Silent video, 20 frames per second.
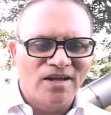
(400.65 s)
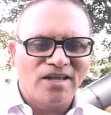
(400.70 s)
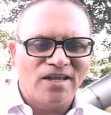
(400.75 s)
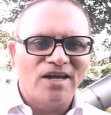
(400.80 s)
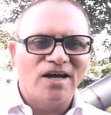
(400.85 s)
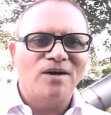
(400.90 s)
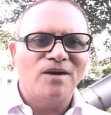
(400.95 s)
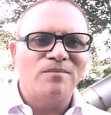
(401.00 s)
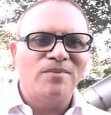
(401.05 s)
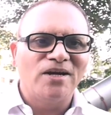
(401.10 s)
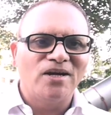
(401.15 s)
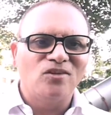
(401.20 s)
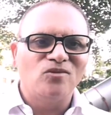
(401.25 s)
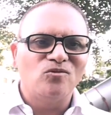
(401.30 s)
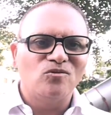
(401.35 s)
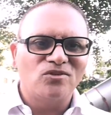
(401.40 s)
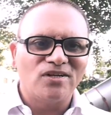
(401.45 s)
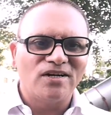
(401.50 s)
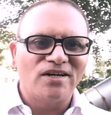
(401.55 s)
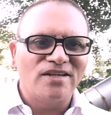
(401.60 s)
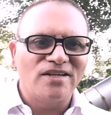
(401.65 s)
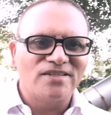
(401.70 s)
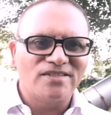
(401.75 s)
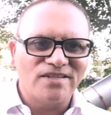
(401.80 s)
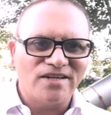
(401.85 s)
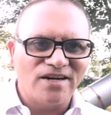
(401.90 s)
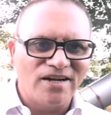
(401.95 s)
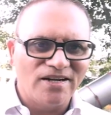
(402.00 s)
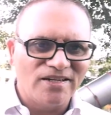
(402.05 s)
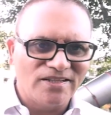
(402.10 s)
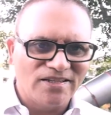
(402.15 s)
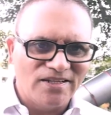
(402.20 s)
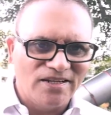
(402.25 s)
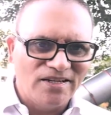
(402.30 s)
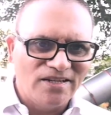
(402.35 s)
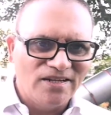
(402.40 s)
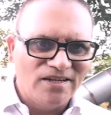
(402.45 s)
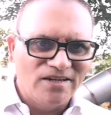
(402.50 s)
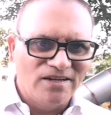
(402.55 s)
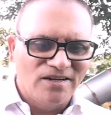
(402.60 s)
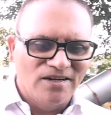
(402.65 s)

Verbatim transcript: कि हम एक दूसरे की सरहद की